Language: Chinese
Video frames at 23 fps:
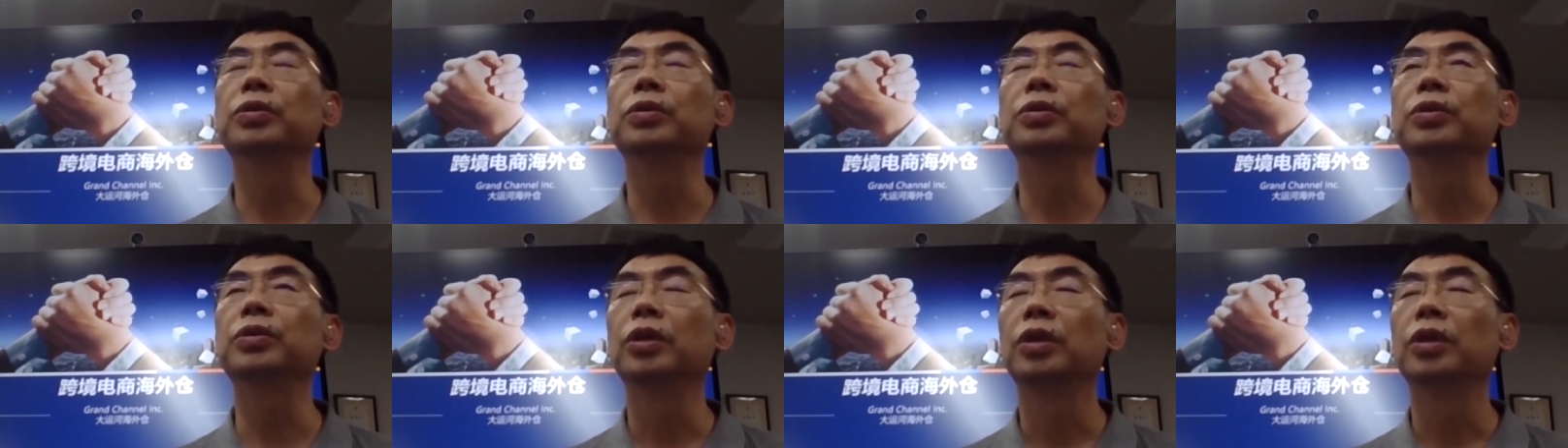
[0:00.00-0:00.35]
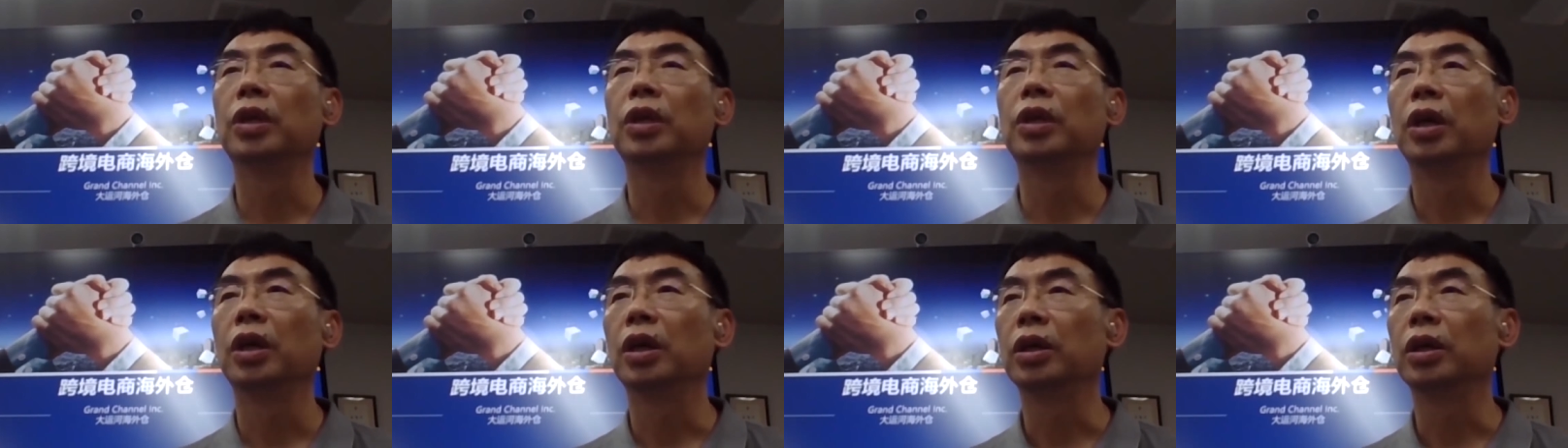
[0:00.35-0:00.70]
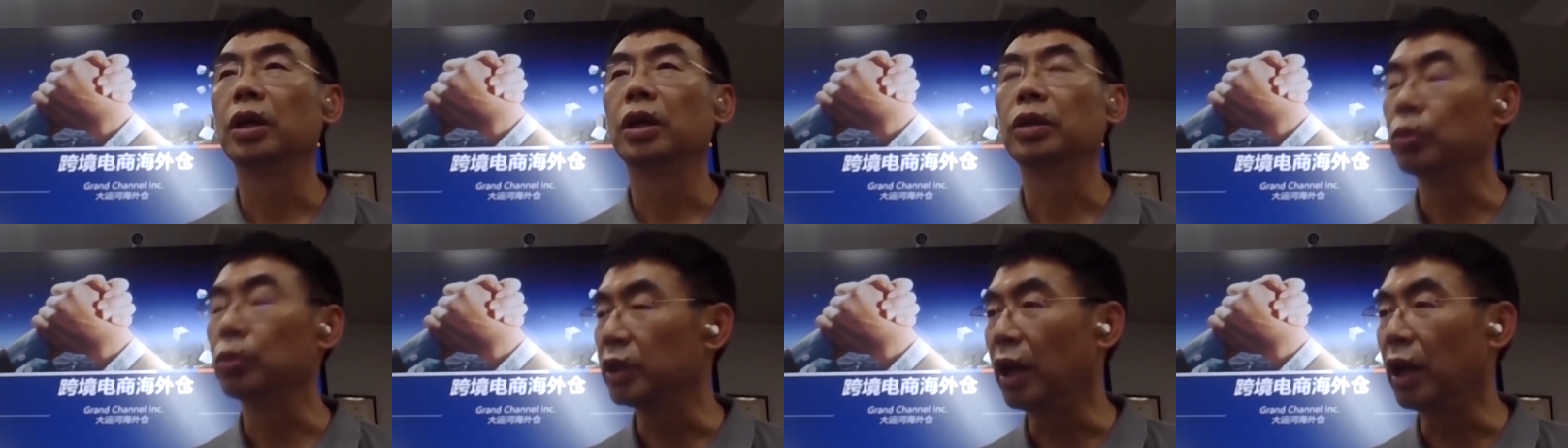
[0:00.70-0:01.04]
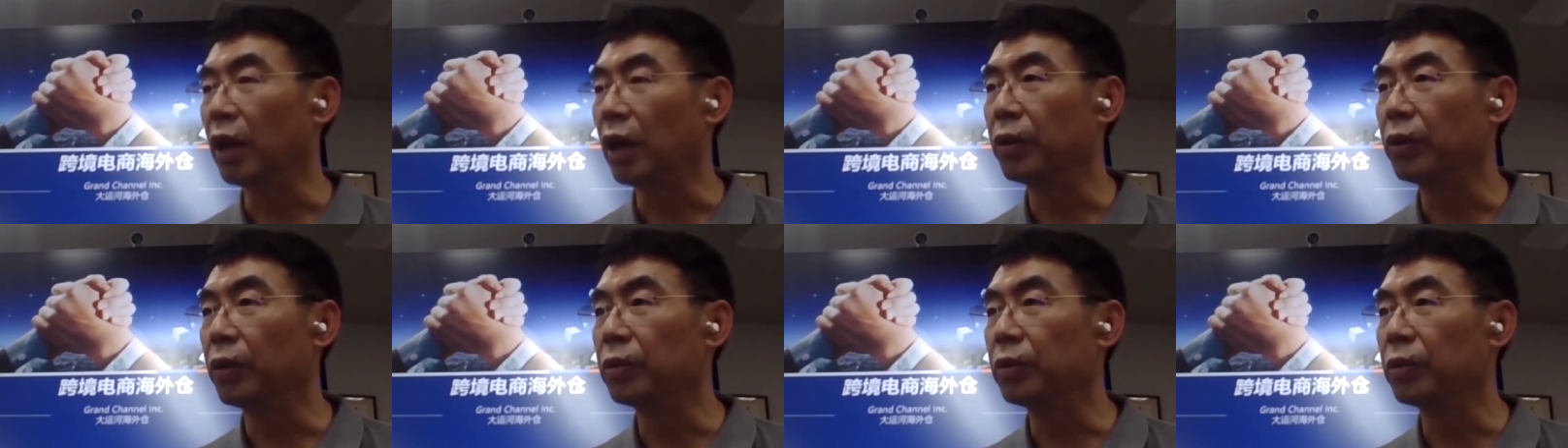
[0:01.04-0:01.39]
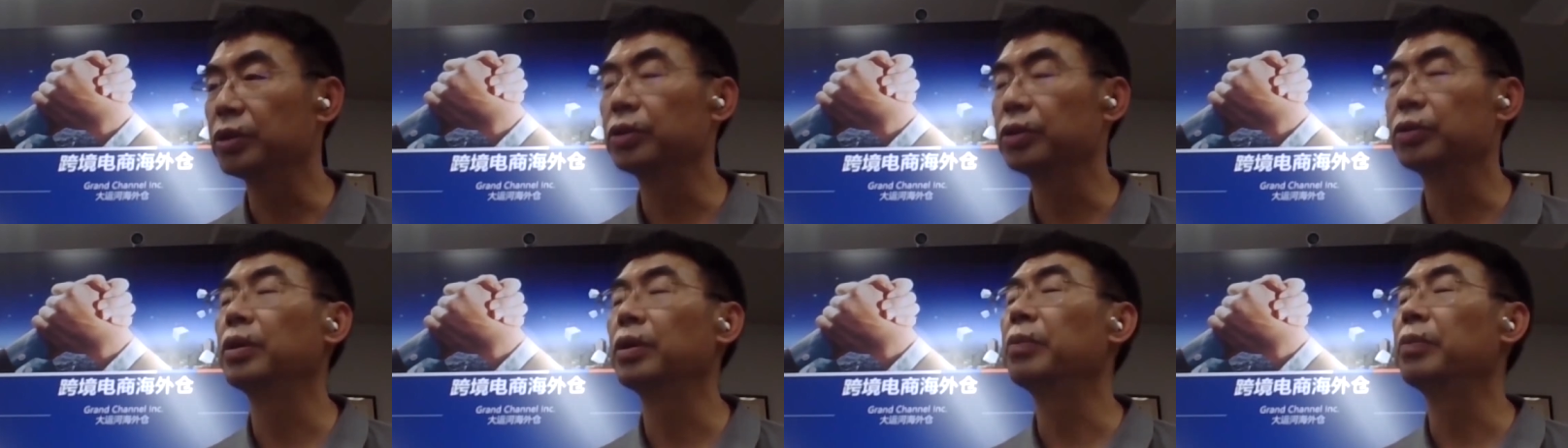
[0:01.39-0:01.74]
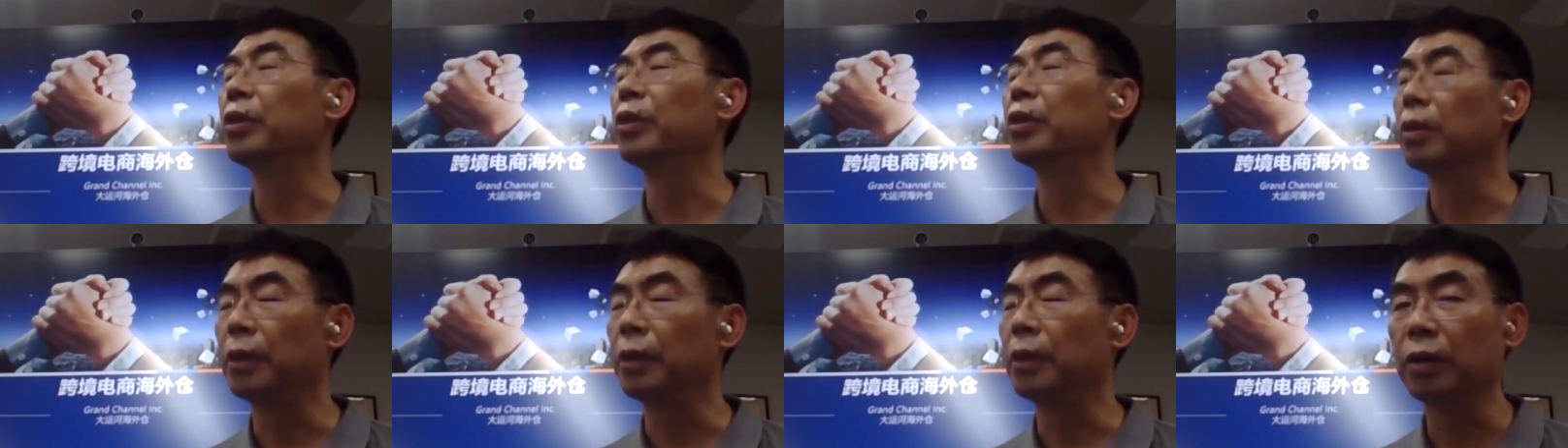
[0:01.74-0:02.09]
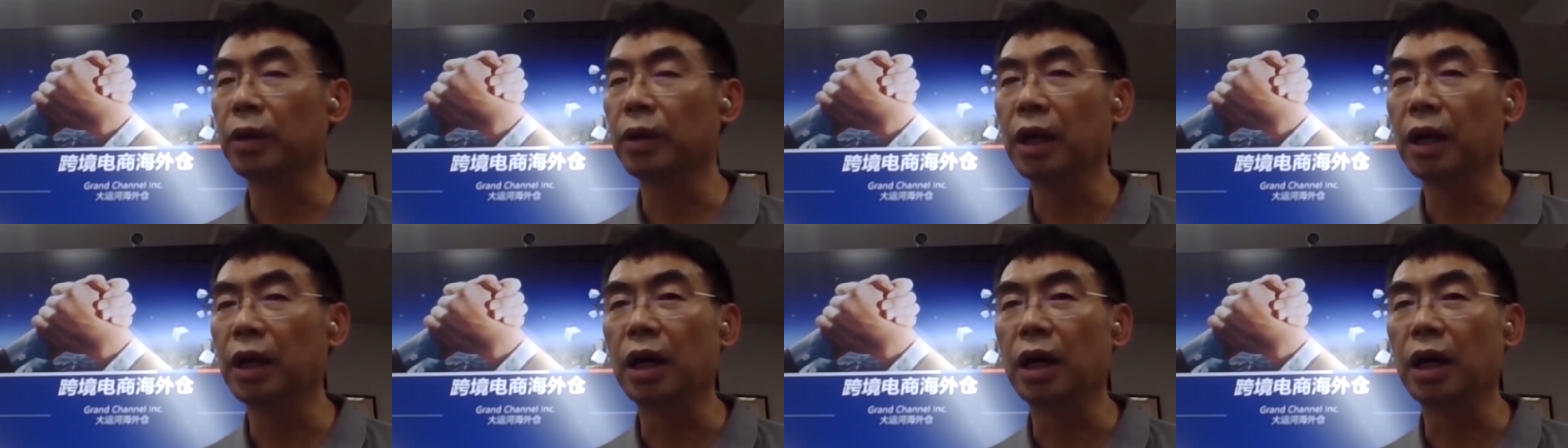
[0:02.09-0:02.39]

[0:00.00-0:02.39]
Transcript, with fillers: 啊，除了大卫公司作为美国报关行，